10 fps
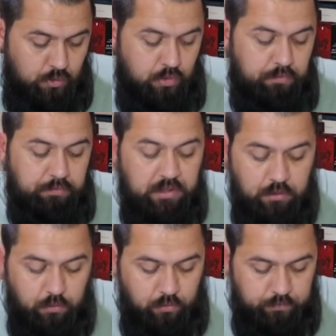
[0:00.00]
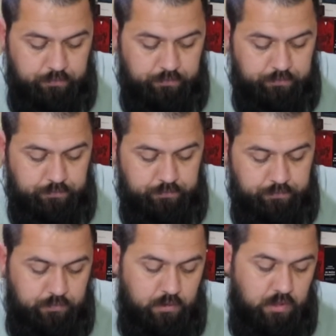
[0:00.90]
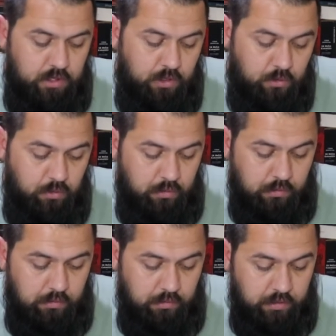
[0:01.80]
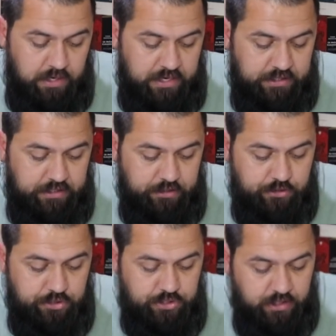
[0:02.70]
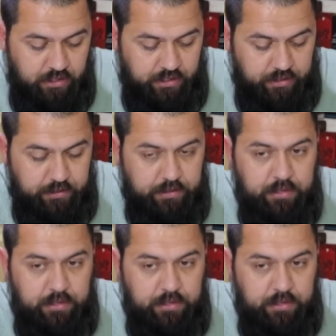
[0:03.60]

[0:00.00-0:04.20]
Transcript: comigo e com a quintilha